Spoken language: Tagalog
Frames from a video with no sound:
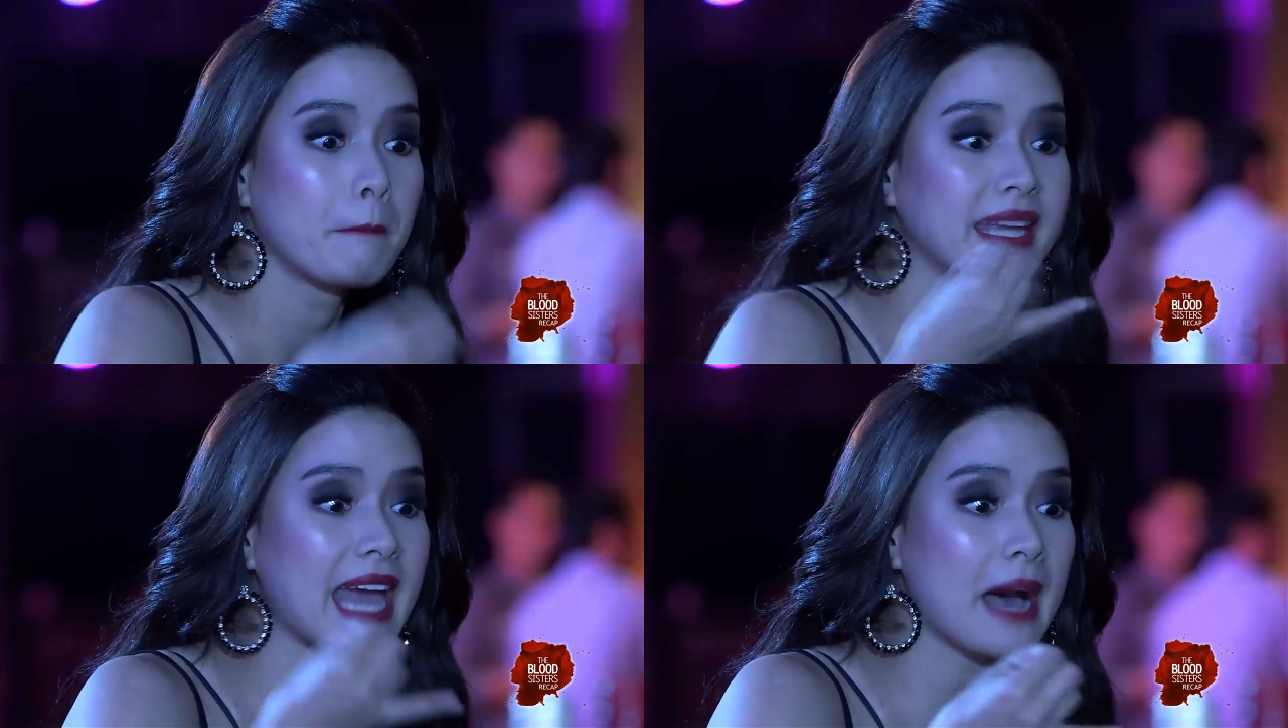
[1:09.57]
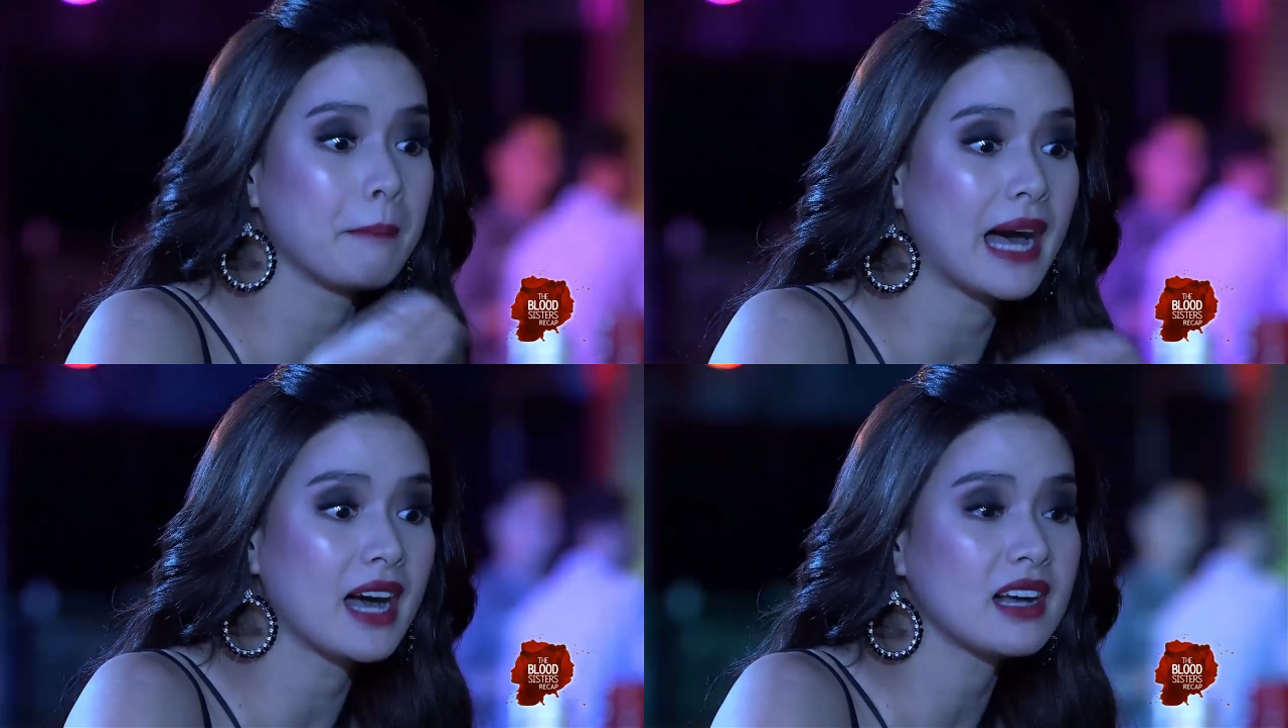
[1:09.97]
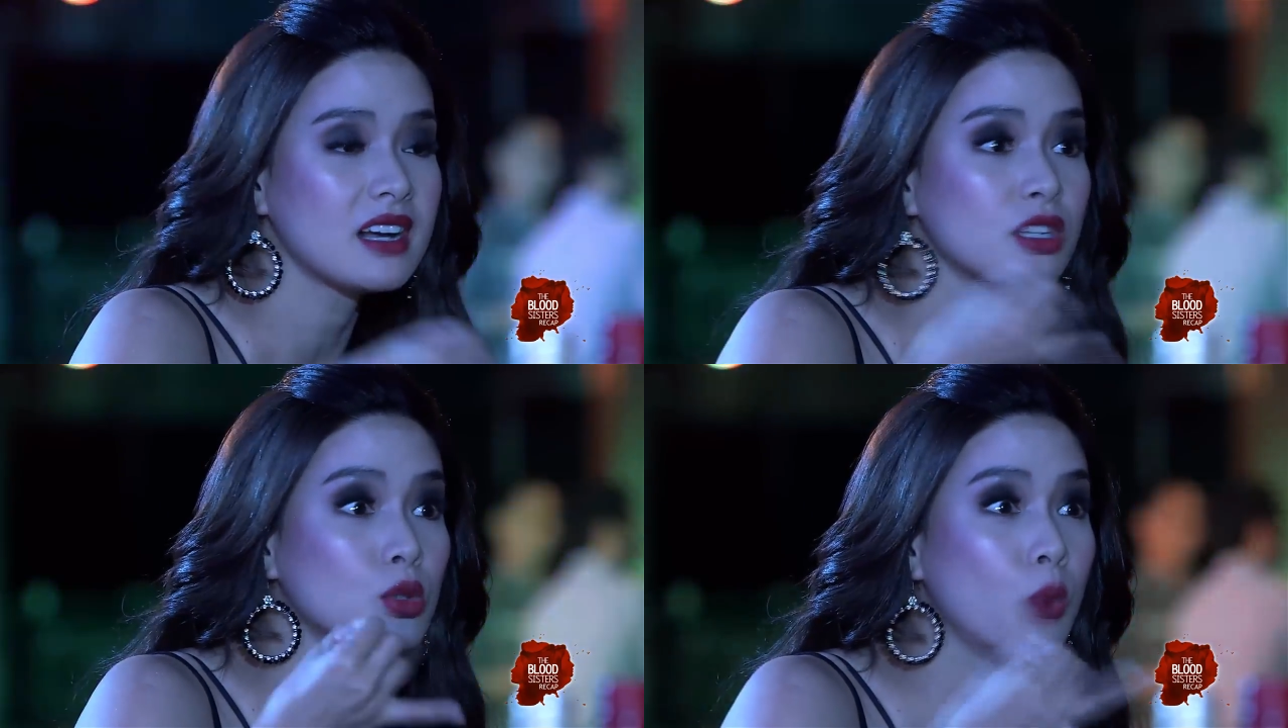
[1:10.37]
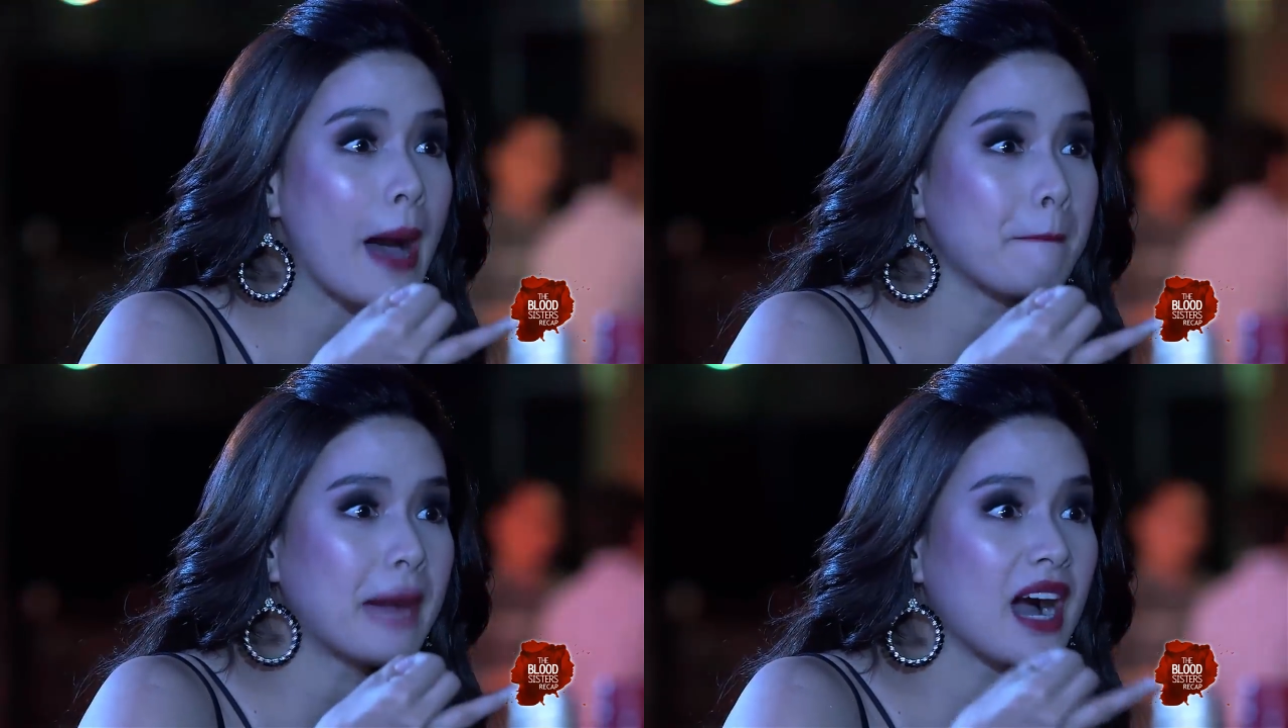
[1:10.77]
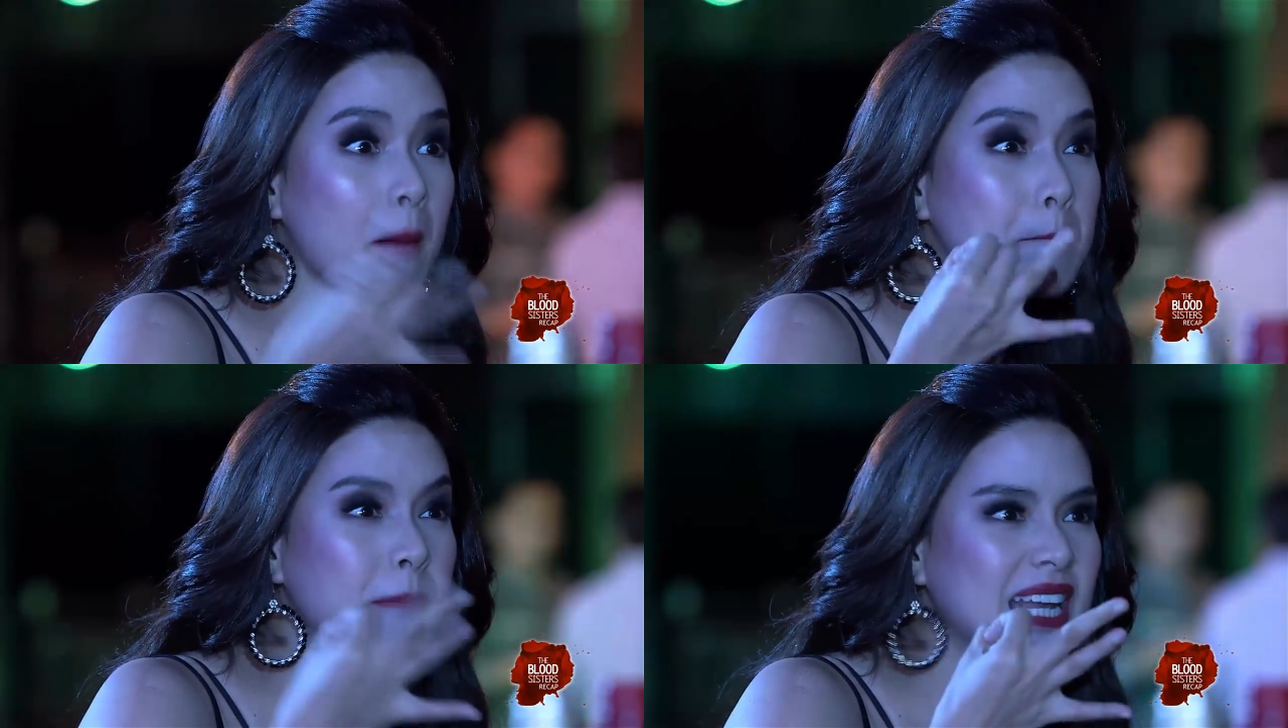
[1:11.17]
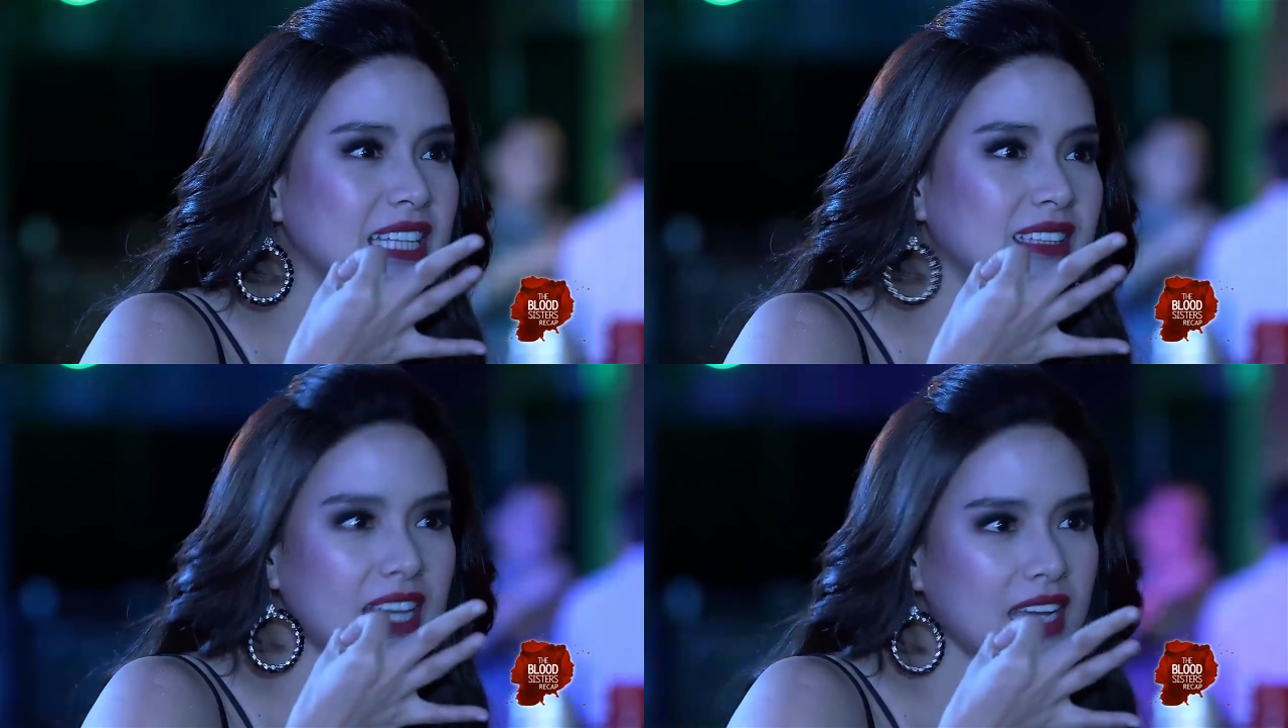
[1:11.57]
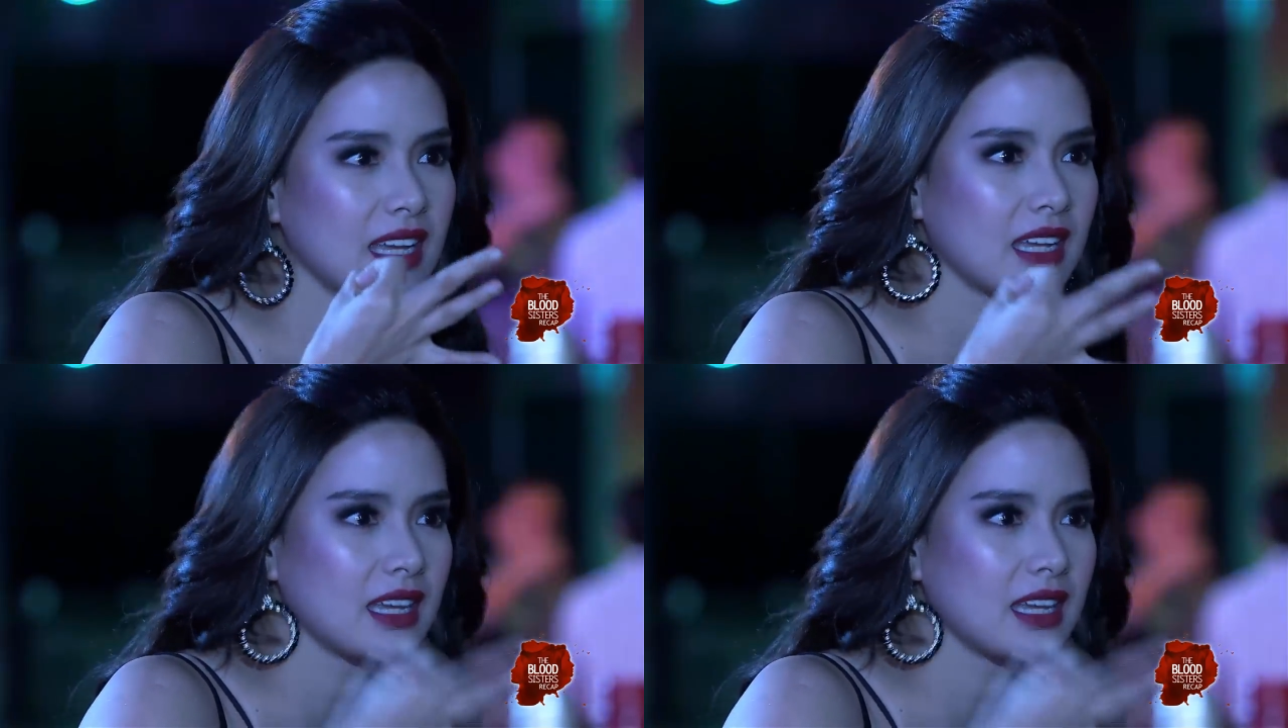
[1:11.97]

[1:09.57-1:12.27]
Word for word: mayabang, swapang, malandin.